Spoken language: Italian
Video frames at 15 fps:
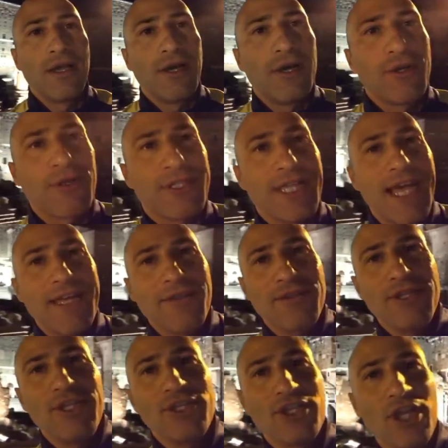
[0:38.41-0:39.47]
Rosario
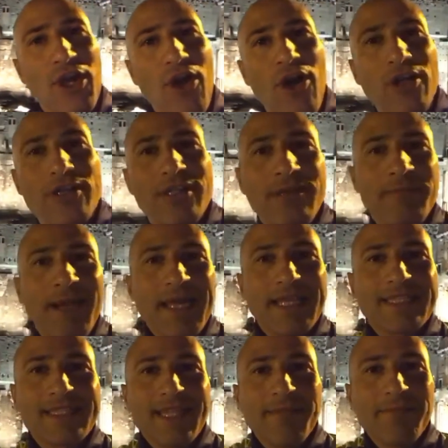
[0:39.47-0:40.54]
dice ottima la
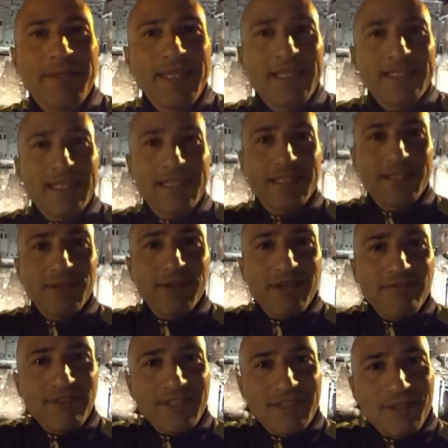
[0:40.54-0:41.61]
stabilizzazione
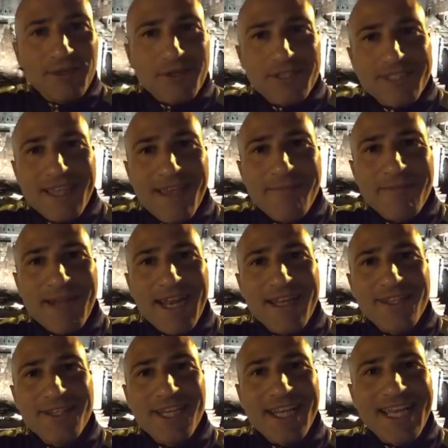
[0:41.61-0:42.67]
video, sempre alla
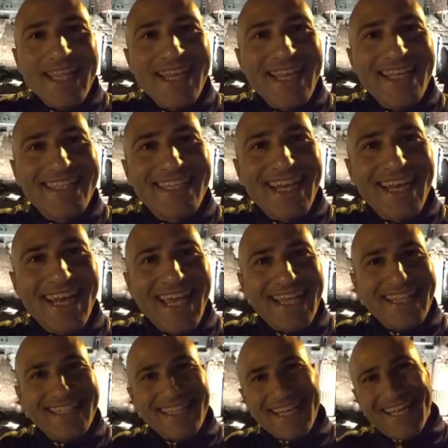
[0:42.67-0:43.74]
ricerca
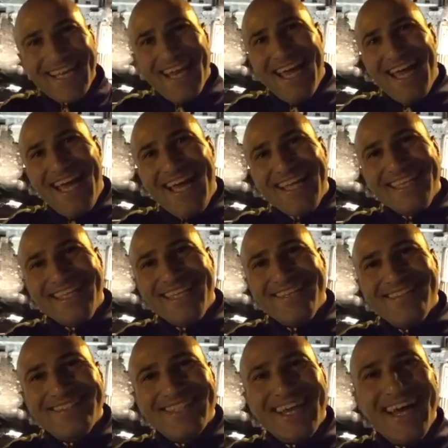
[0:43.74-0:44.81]
dell'eccellenza. Grande
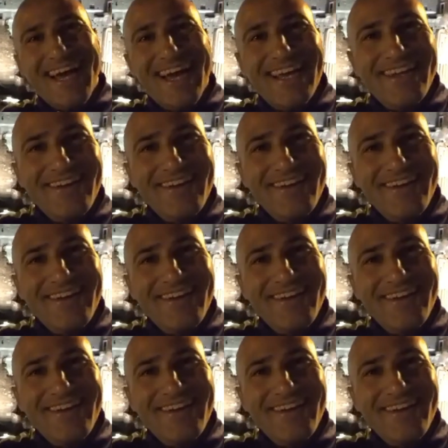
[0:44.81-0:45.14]
Rosario!